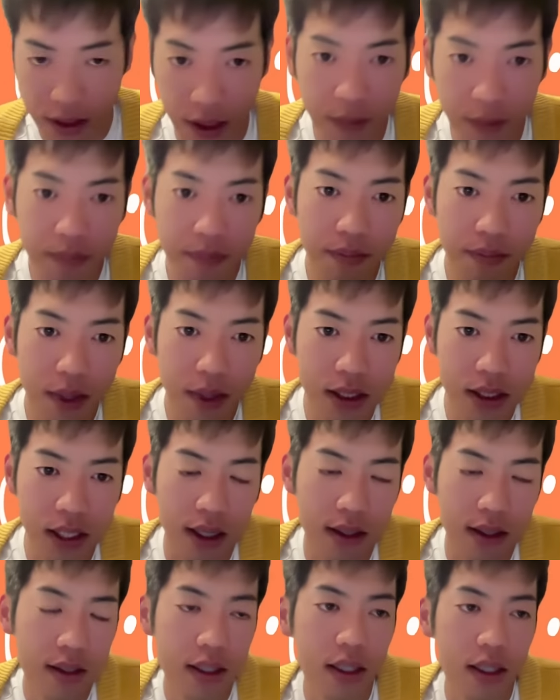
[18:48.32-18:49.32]
ね、
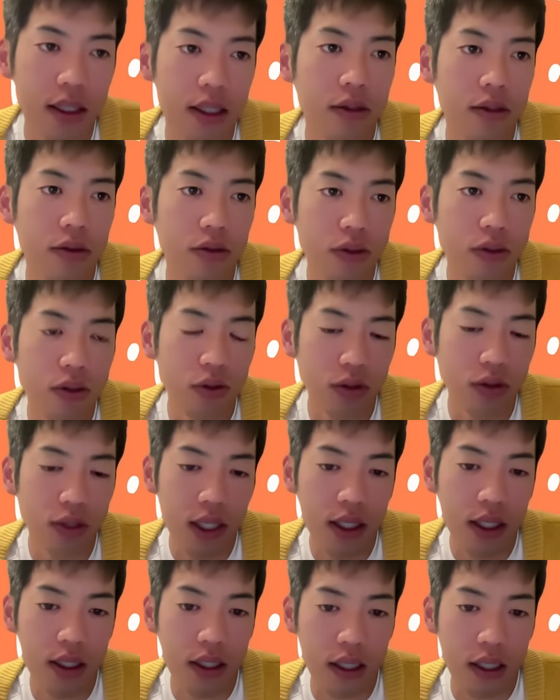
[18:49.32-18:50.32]
参議院に予
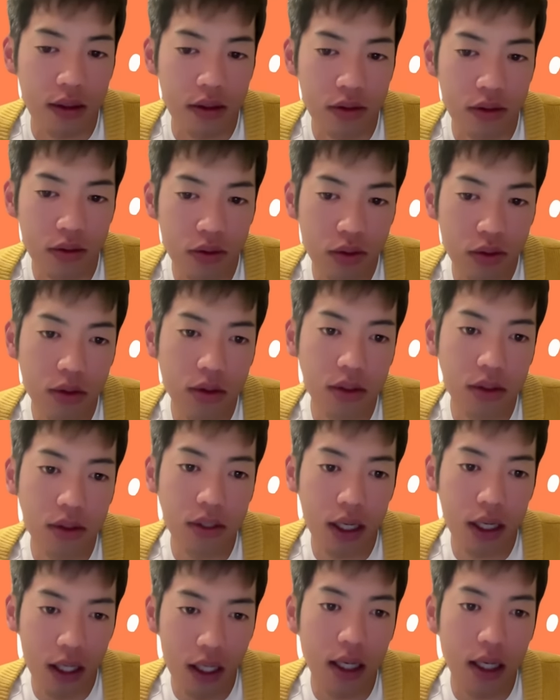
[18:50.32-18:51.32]
算が移っ
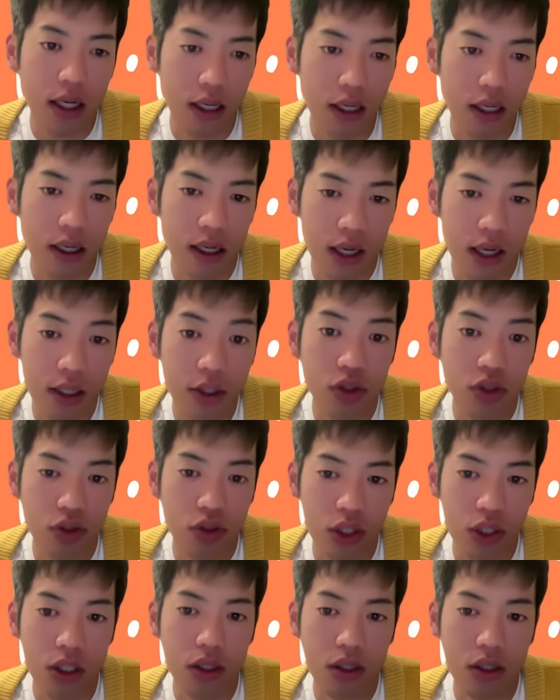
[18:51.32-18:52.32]
たら、来週
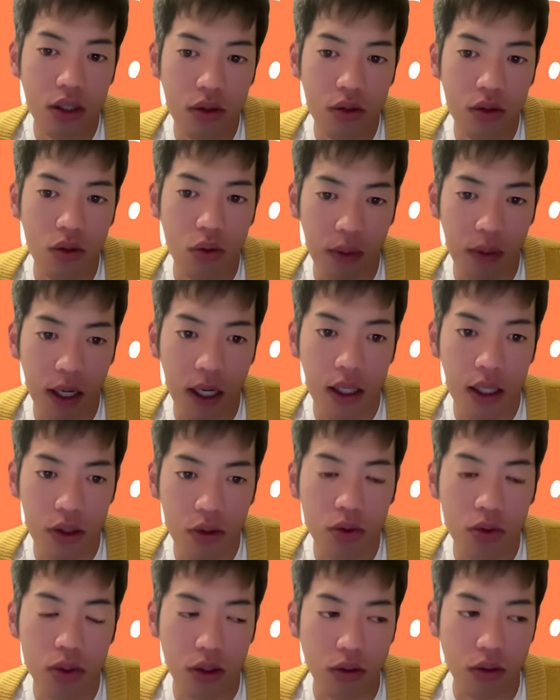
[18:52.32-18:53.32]
1個、まあ、に
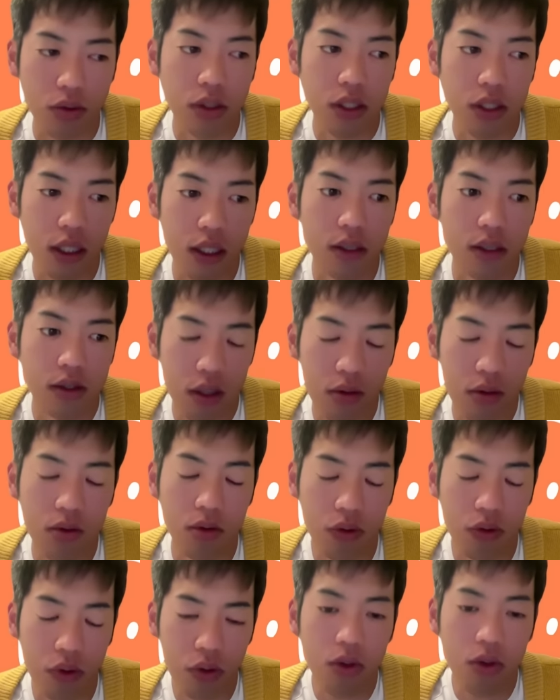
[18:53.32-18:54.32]
通ったとしてですけ
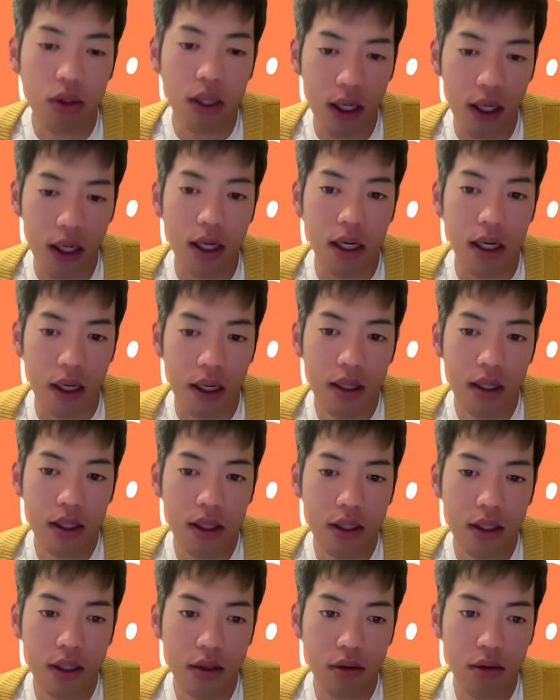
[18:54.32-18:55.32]
ど、通ったら、
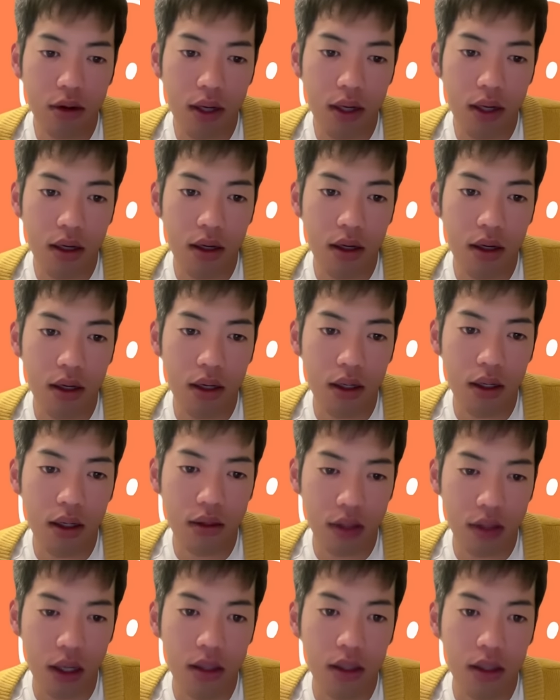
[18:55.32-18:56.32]
それは
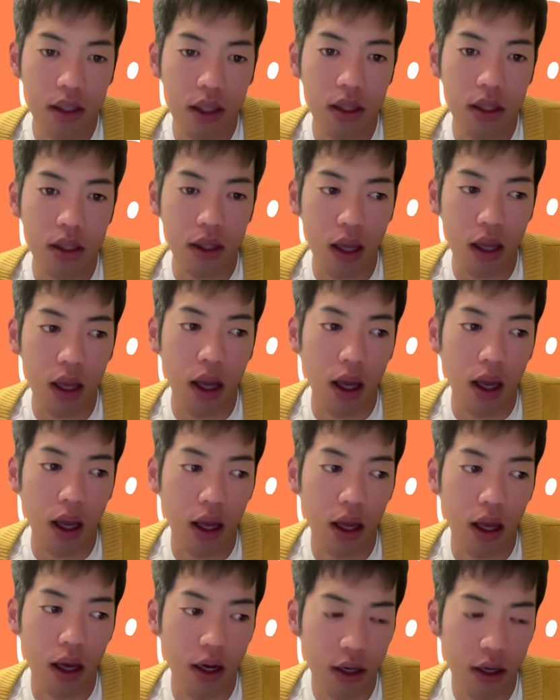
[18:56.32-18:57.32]
参議院で
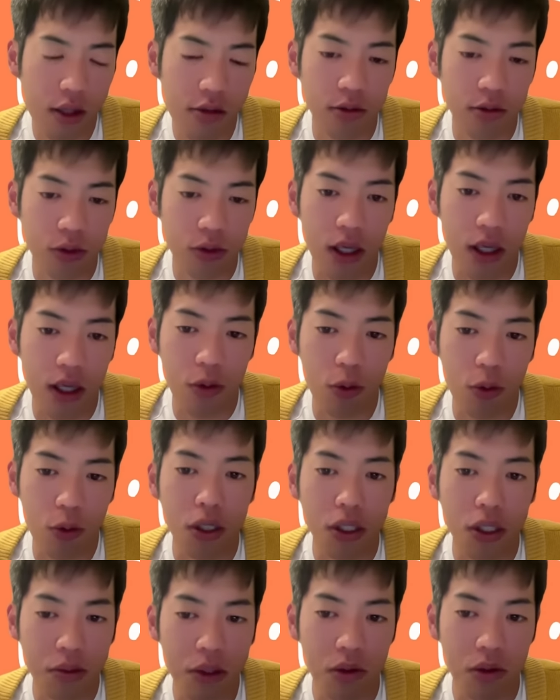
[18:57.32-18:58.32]
あらゆる抵抗
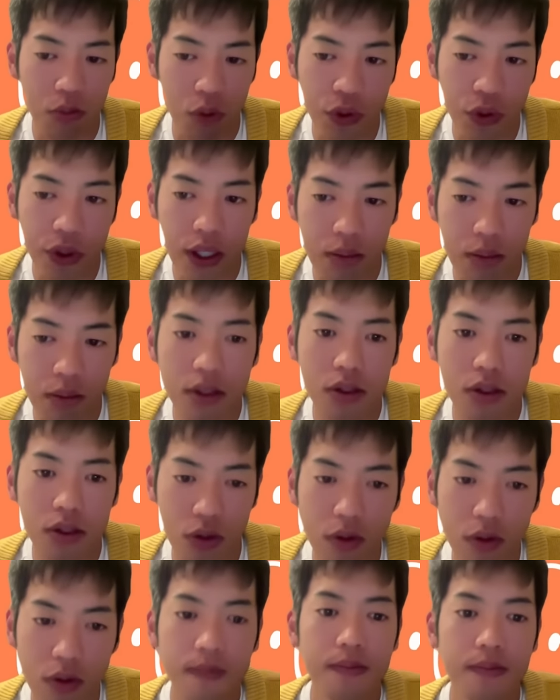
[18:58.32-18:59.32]
が意味を持ってきますよ。